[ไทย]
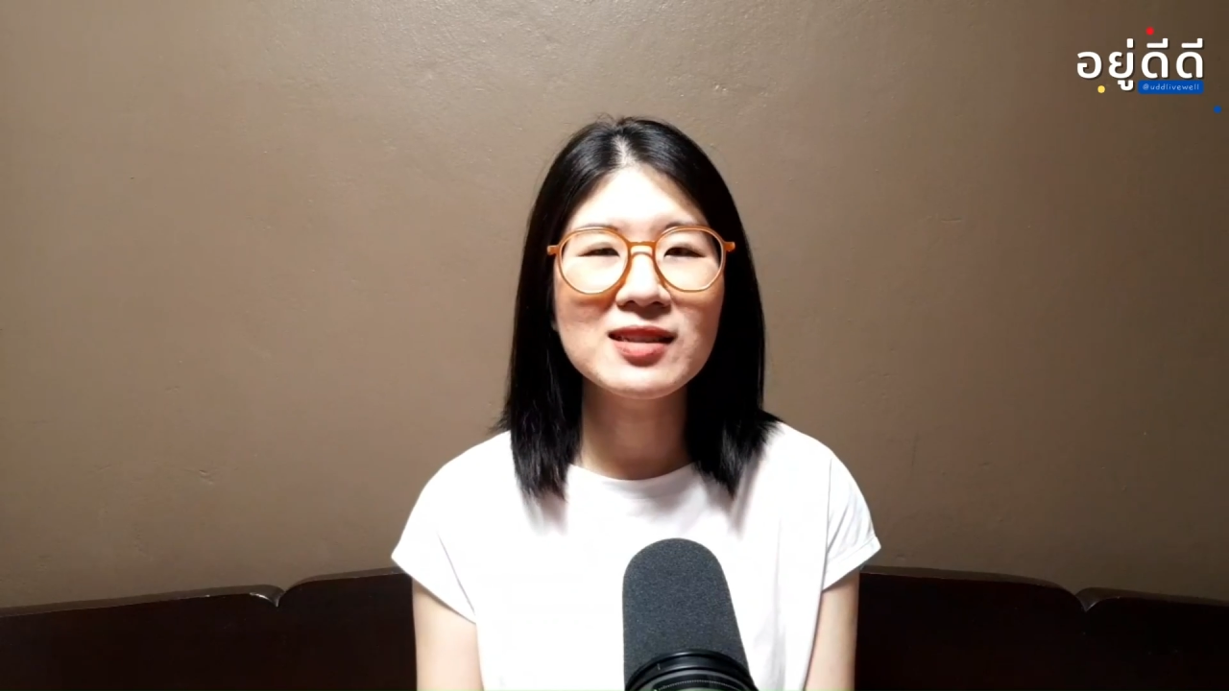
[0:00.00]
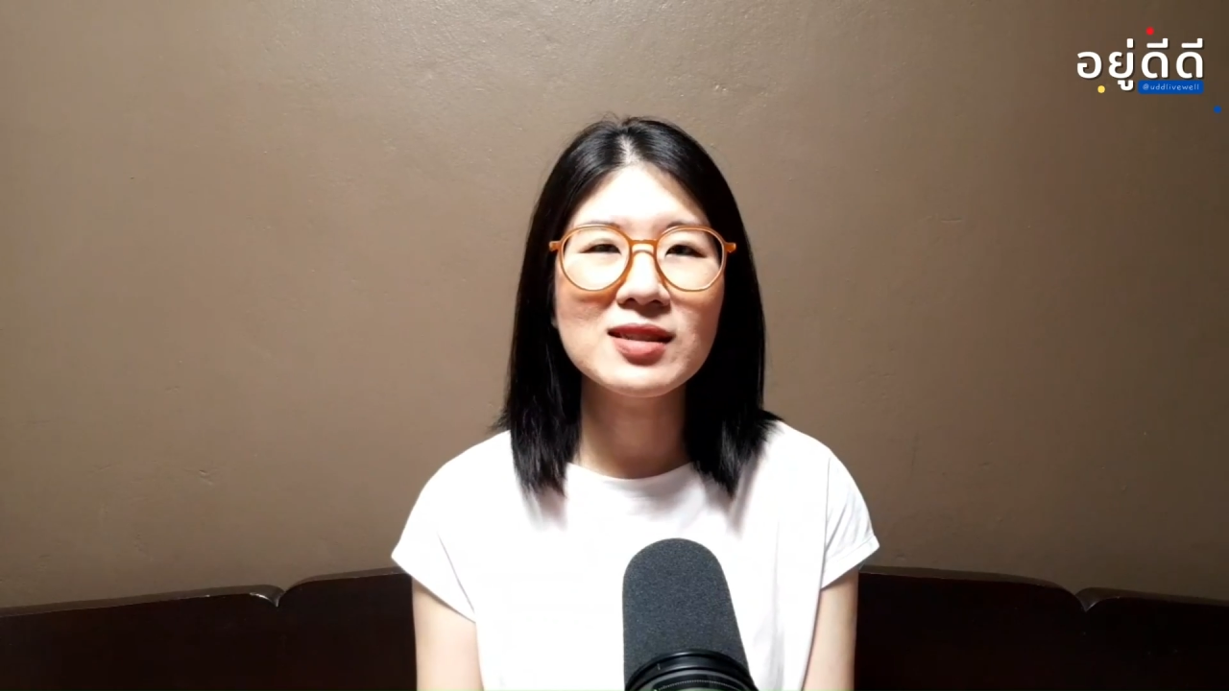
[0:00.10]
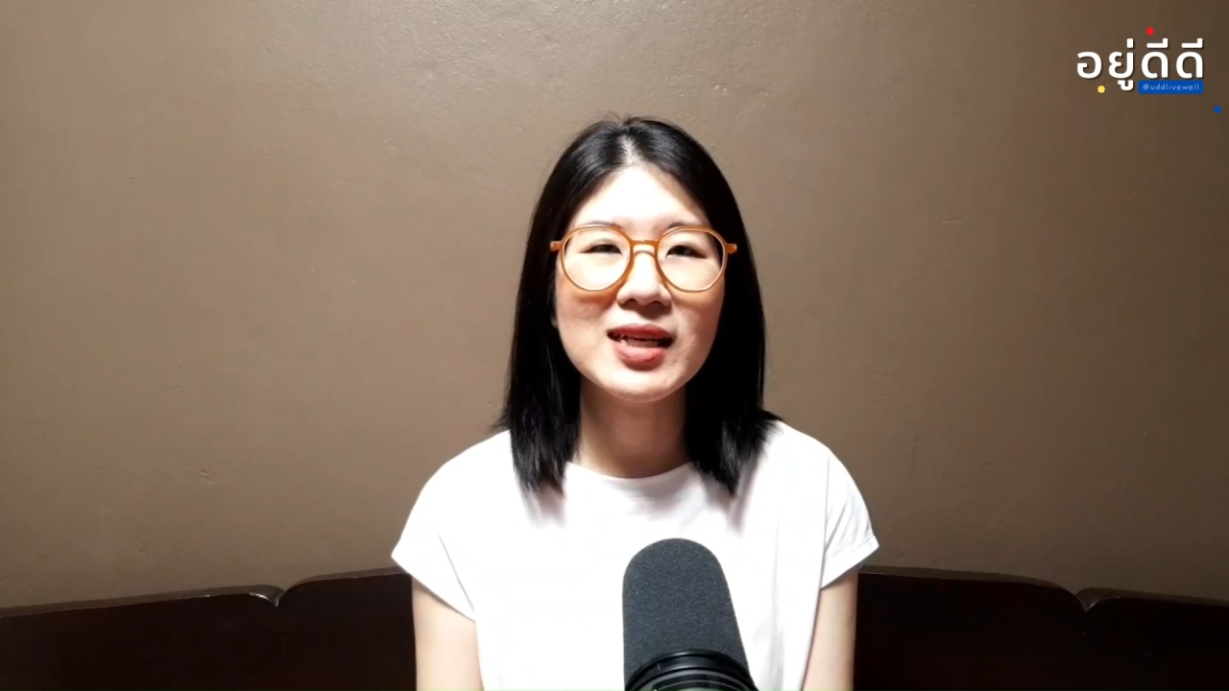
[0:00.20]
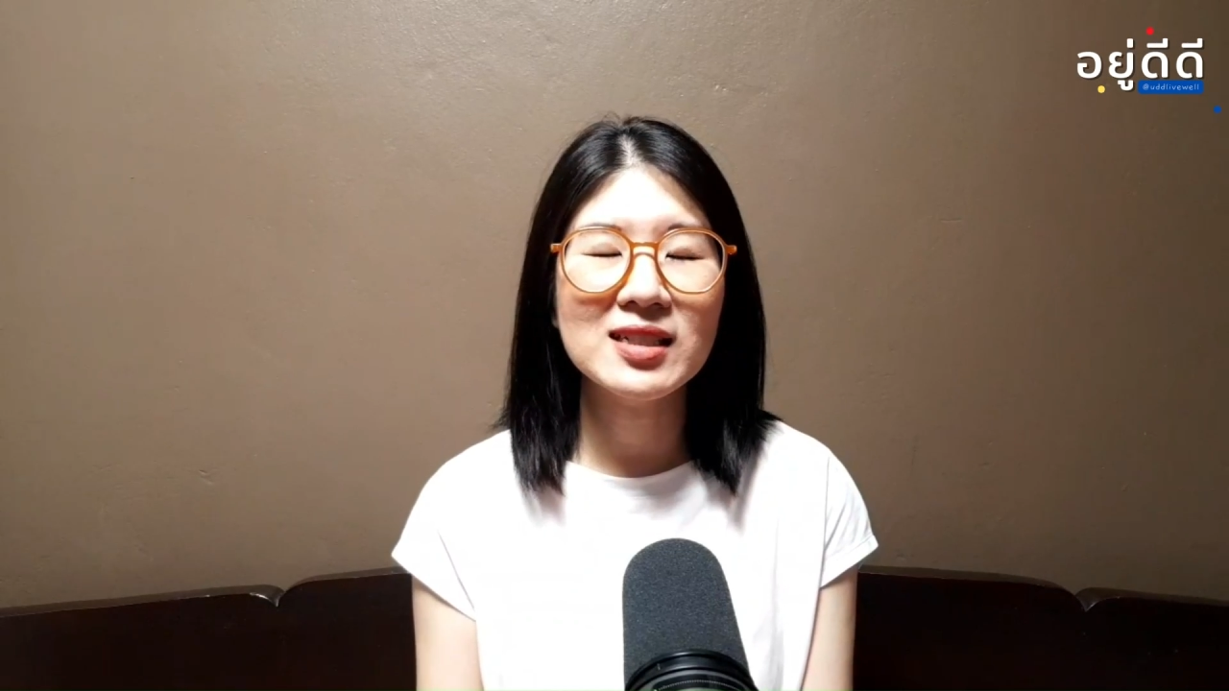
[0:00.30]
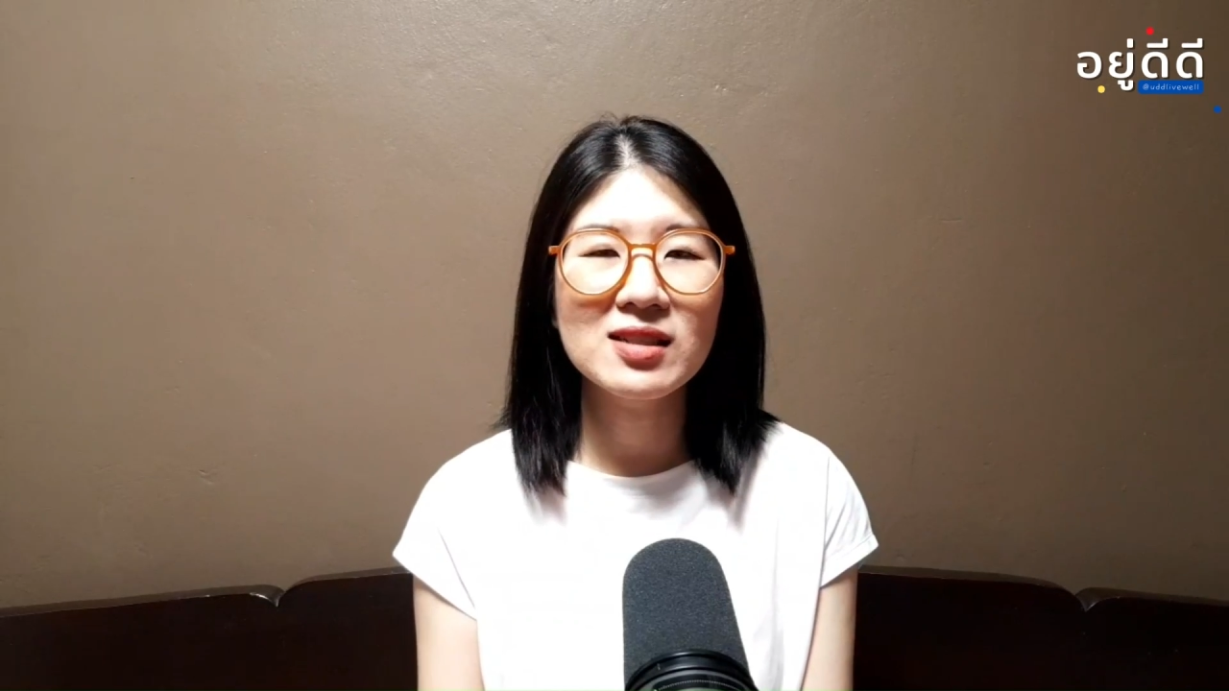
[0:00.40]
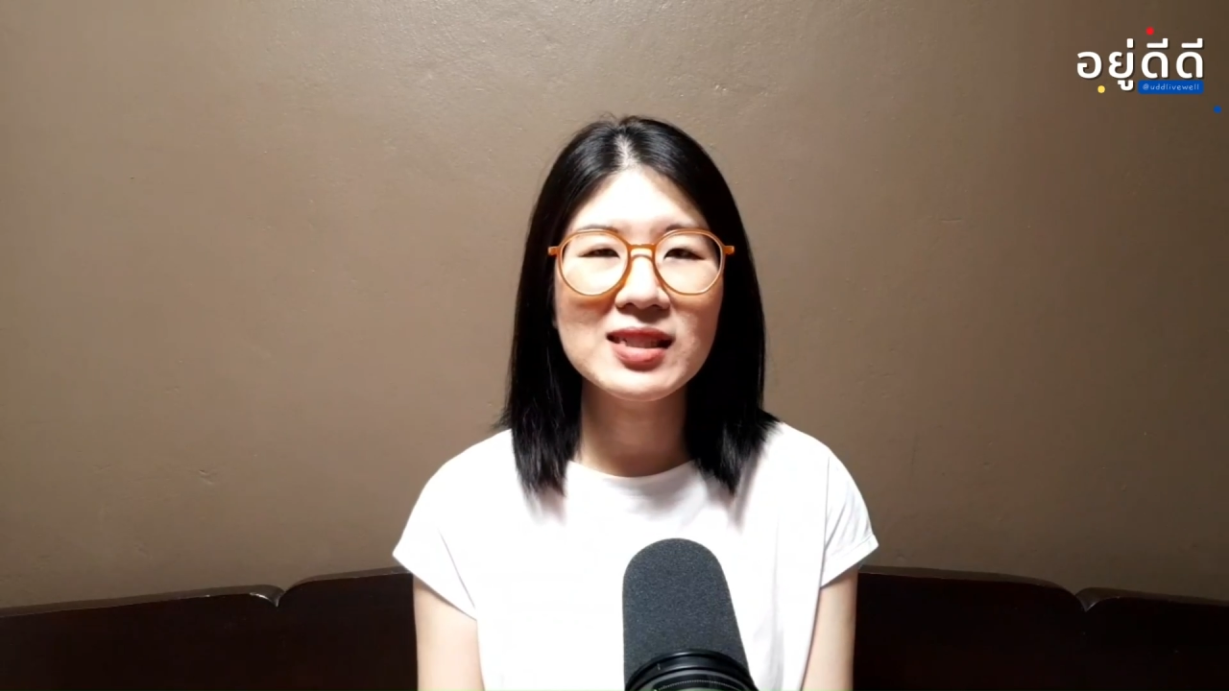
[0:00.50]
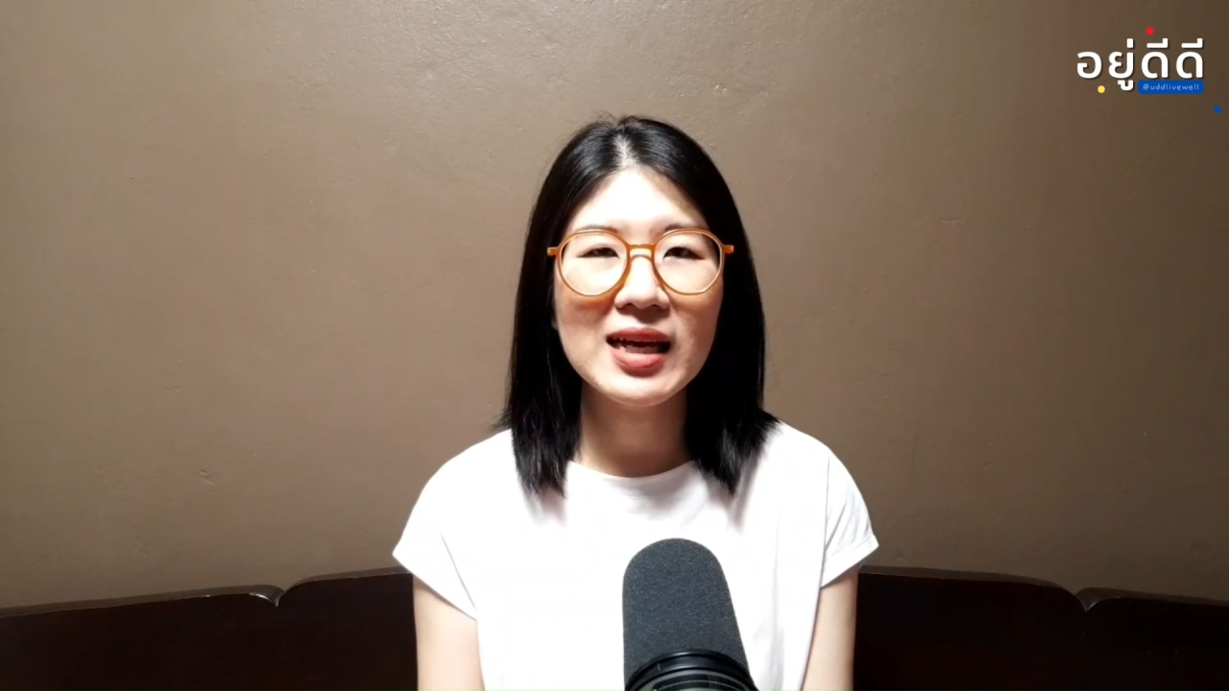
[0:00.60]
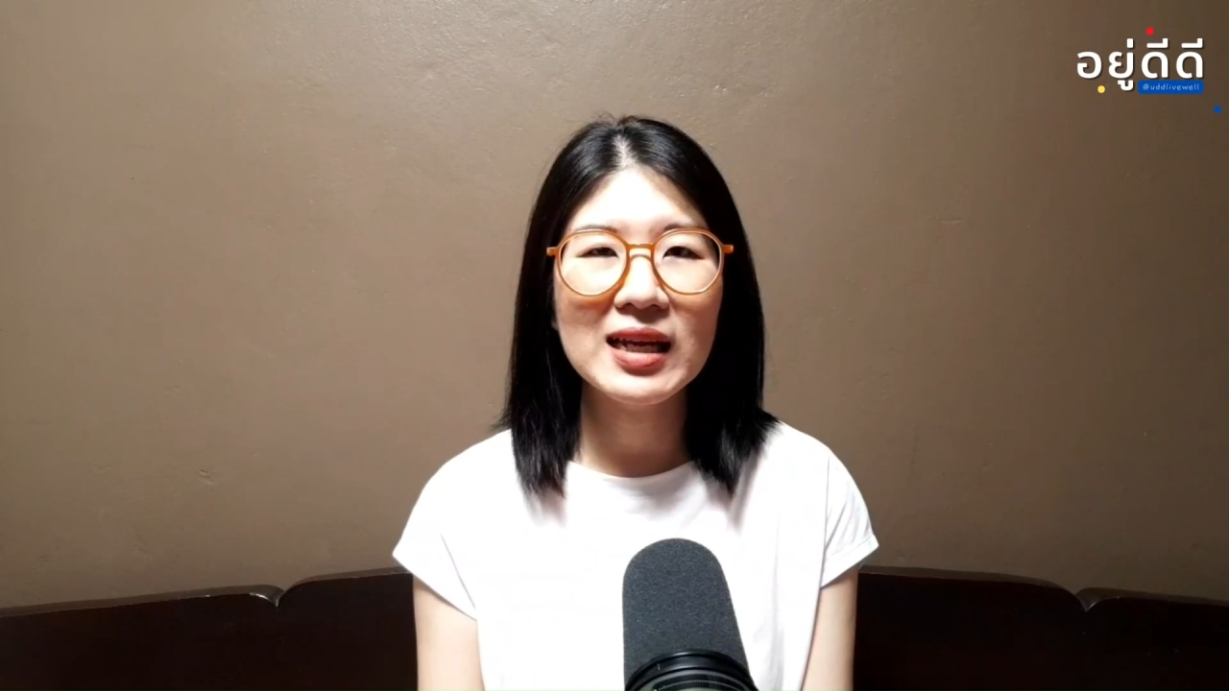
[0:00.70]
จอกแจ๊กจอกแจ๊ก